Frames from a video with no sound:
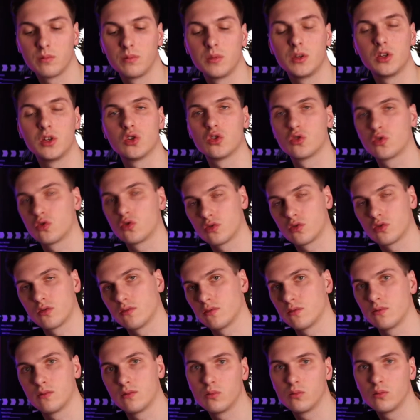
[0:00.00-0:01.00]
пишет, то, что
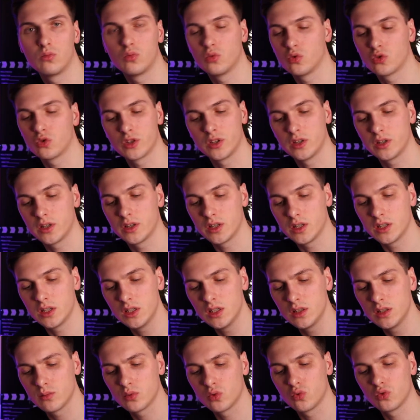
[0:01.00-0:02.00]
вы можете и
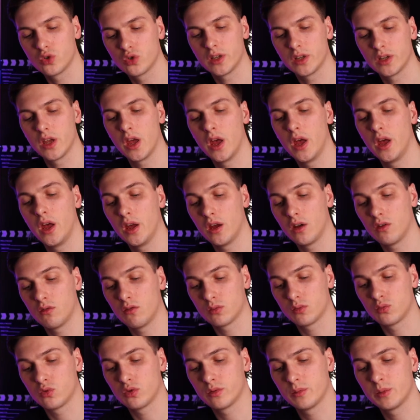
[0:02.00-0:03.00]
кредит получать, и у
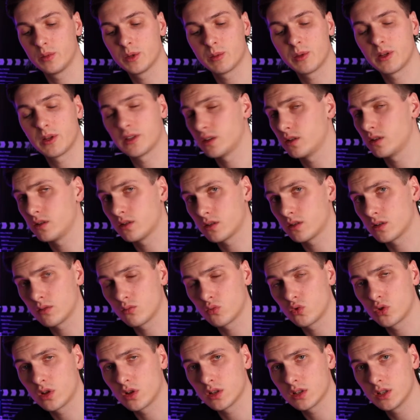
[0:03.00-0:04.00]
вас будет бесплатная
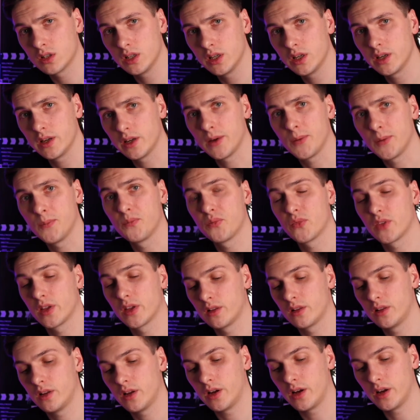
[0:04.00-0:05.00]
интернет-бухгалтерия
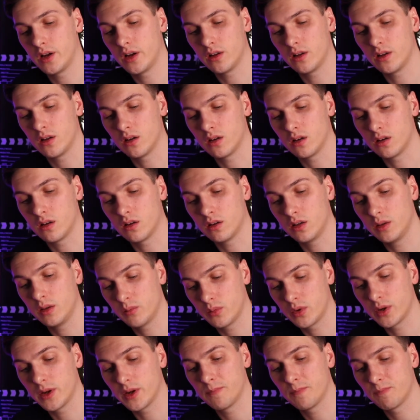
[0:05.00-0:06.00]
для а, э,
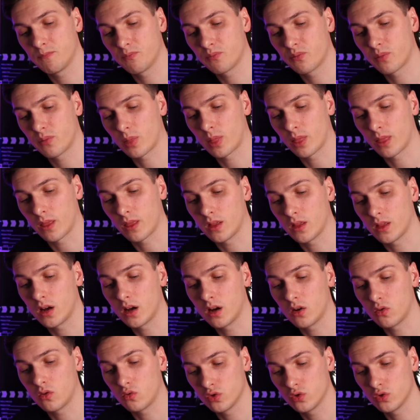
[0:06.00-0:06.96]
ИП на